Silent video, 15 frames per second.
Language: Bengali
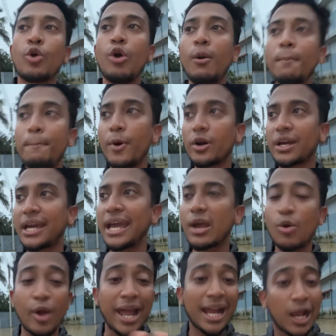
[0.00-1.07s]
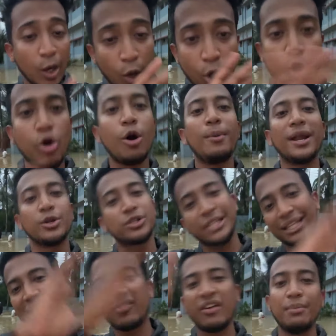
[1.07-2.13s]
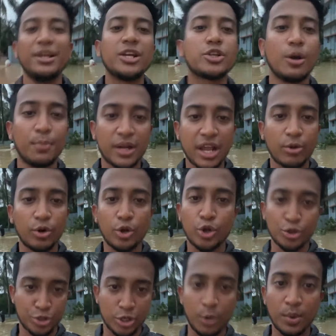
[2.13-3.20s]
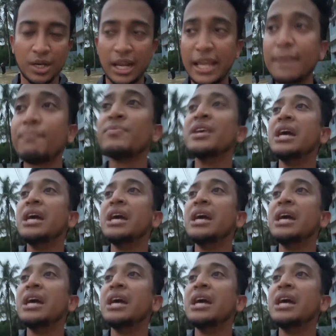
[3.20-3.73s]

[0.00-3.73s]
কমপক্ষে কয়েক লক্ষ মানুষ তাদের ফ্যামিলির সম্পর্কে কোনো খোঁজ খবর নাই